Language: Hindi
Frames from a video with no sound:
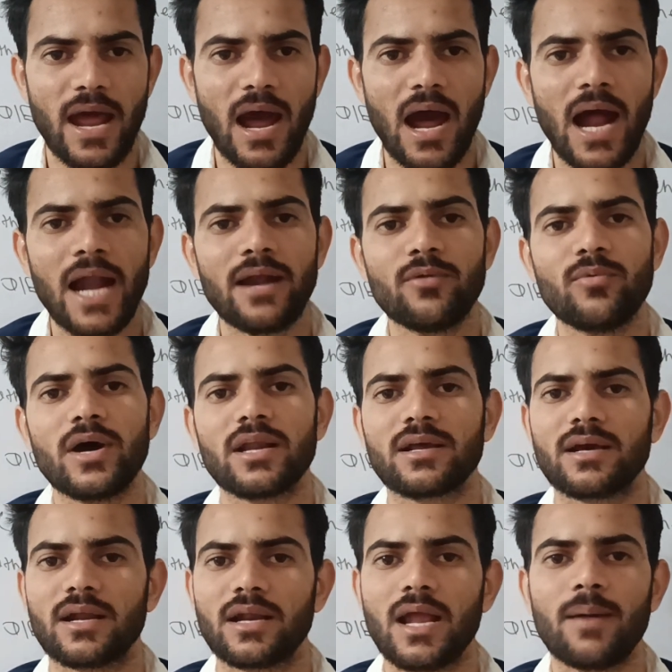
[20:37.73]
हार्ड
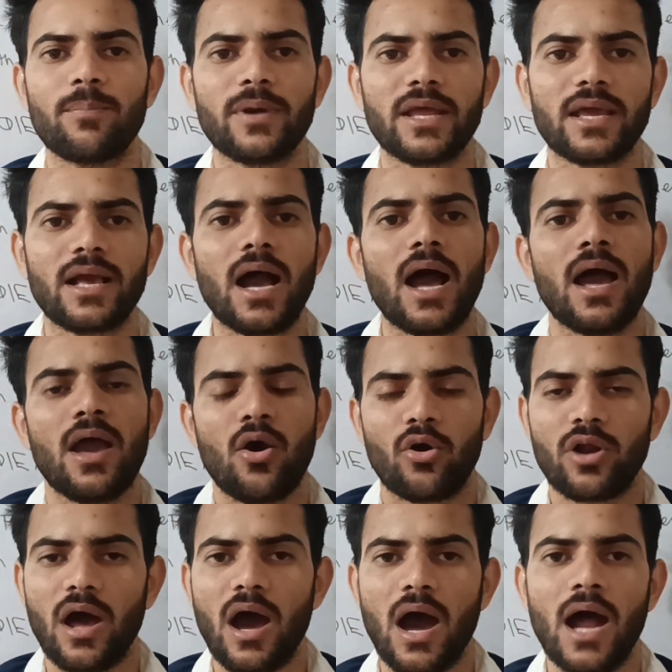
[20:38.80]
वर्क करना पड़ेगा
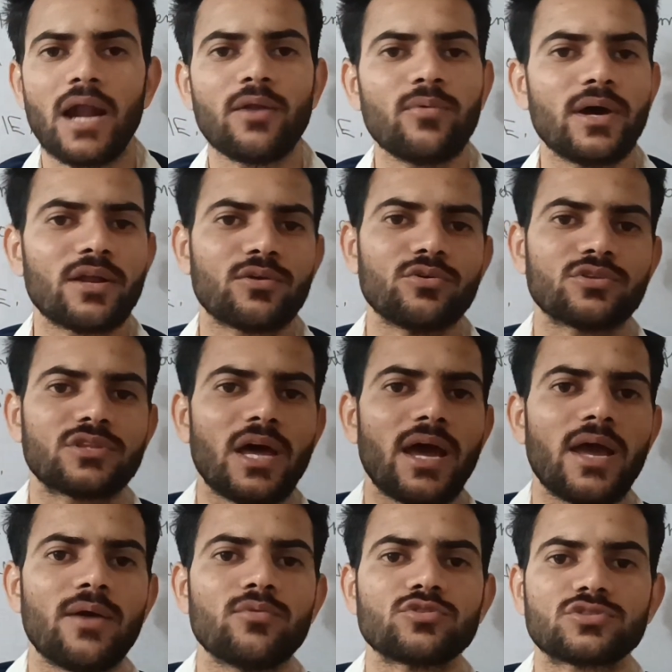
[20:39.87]
और हार्ड वर्क होता
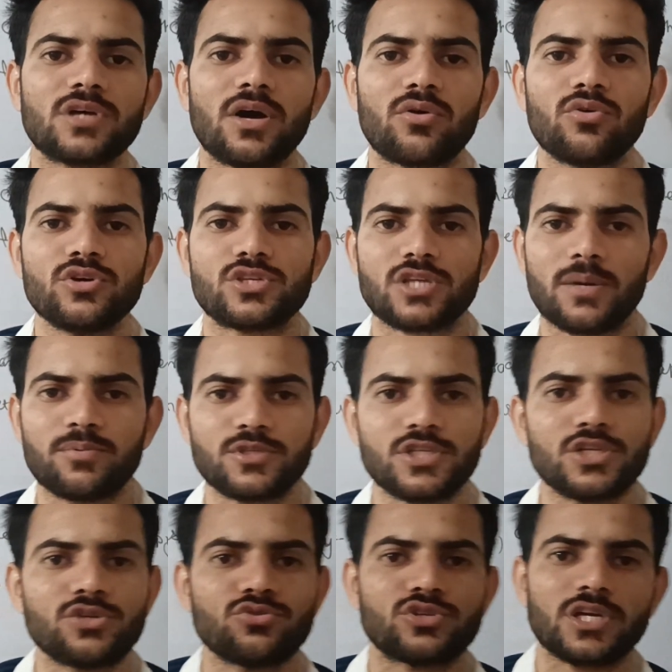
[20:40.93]
है उसका कोई
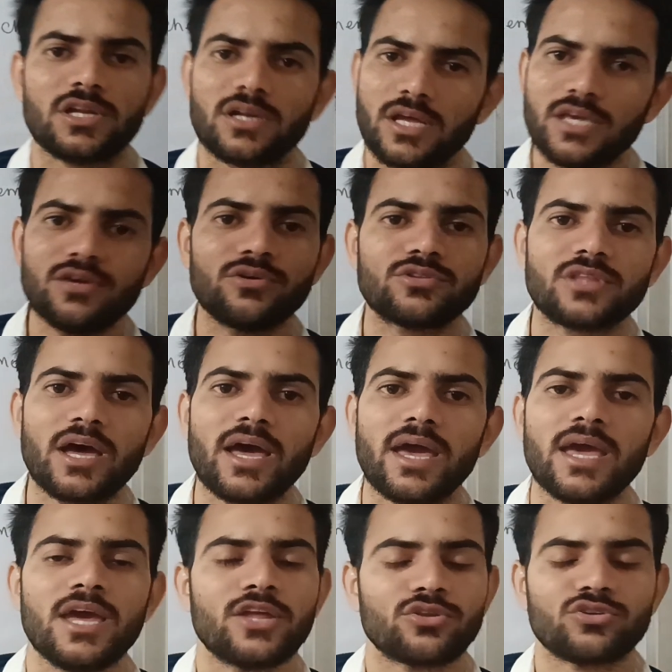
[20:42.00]
सब्सटीट्यूशन नहीं होता
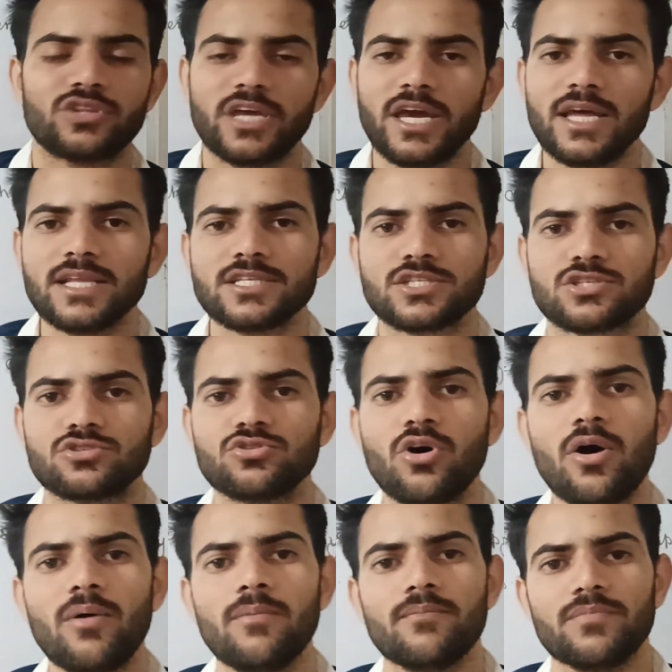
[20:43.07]
है तो देर इज
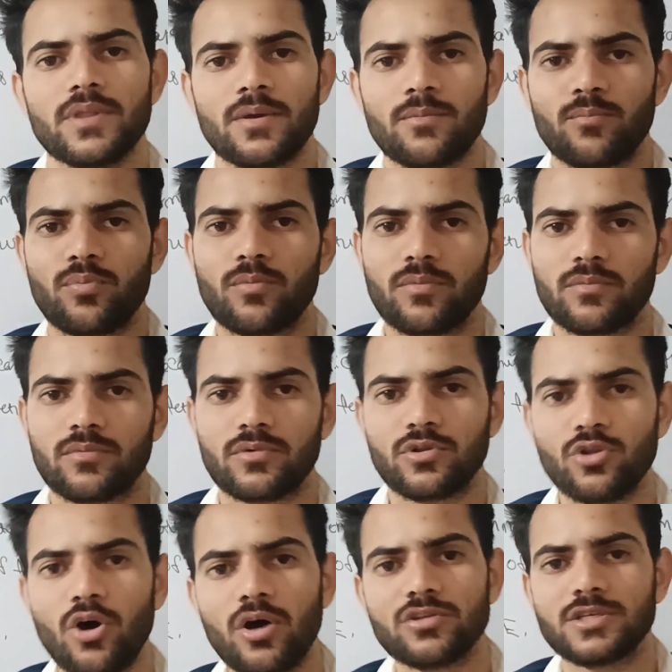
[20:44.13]
नो
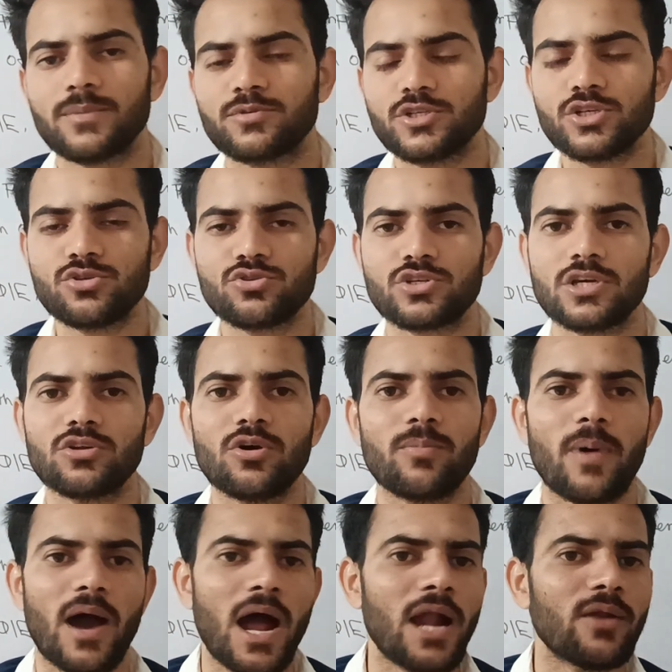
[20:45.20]
नो सब्सटीट्यूशन
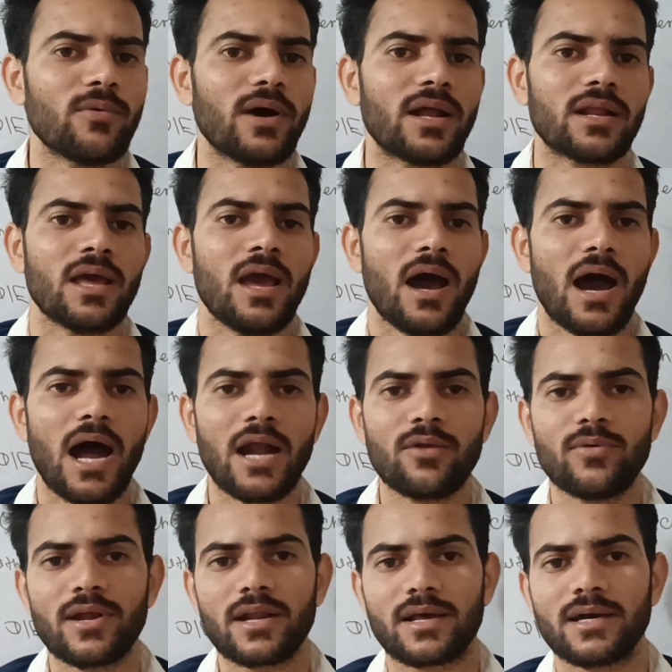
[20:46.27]
ऑफ हार्ड वर्क
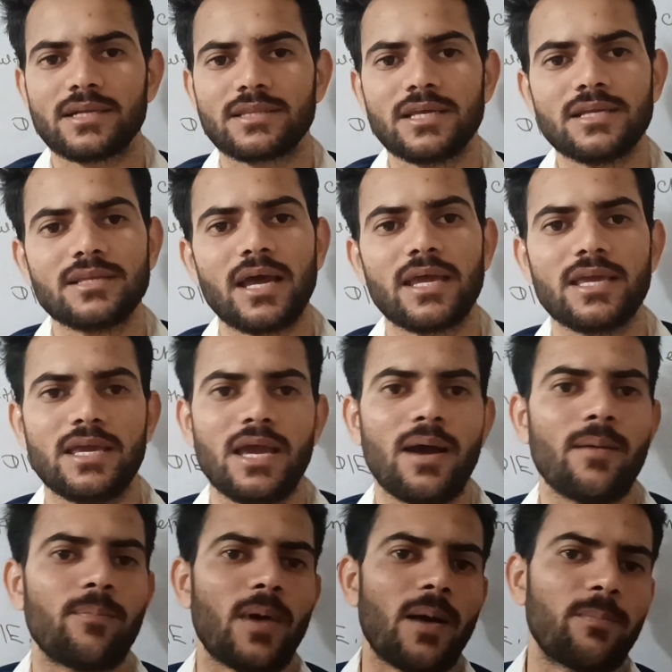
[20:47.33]
हार्ड वर्क करते जाइए
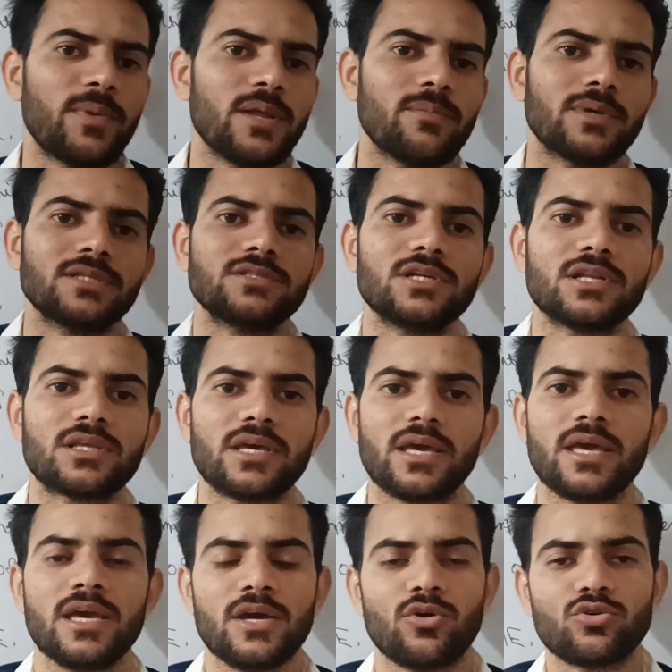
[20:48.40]
आप अपनी मंजिल
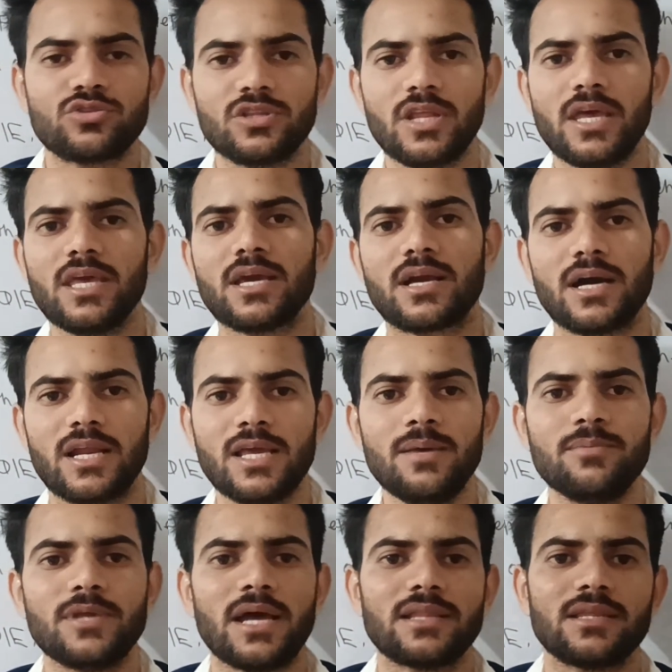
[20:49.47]
के उतने ही
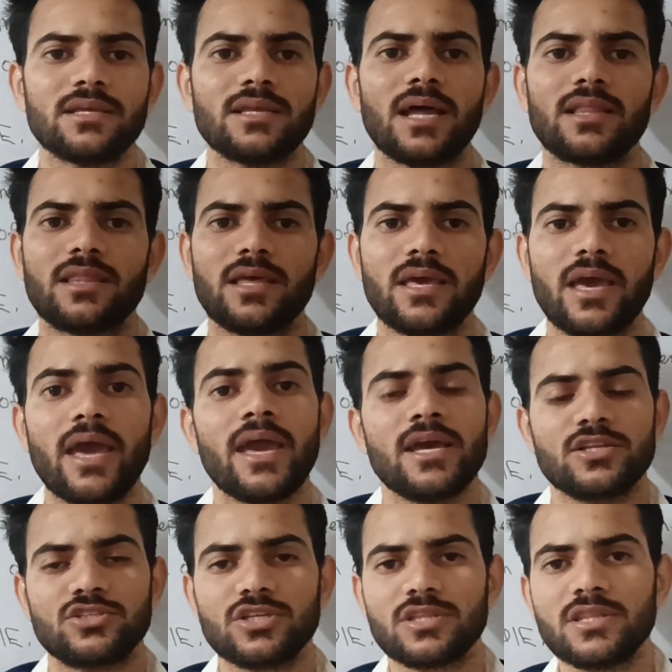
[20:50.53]
करीब जाते जाते हैं
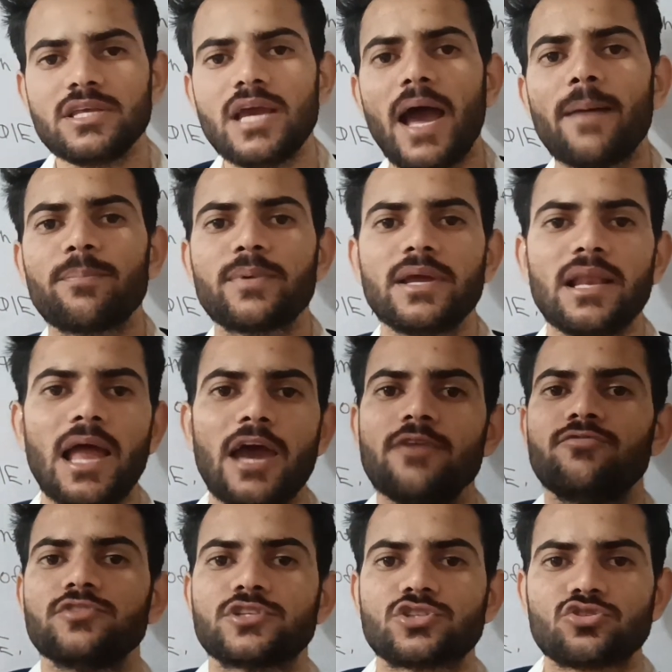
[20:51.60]
जितनी आपकी
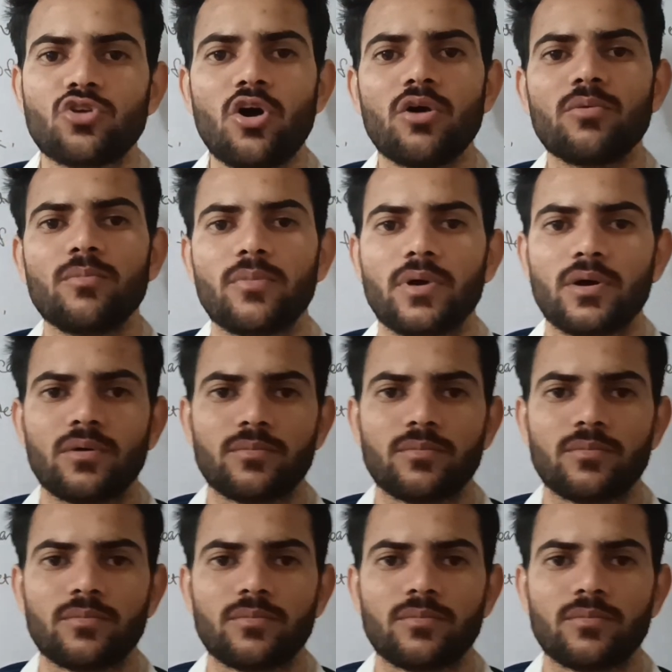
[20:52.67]
लाइफ स्ट्रांग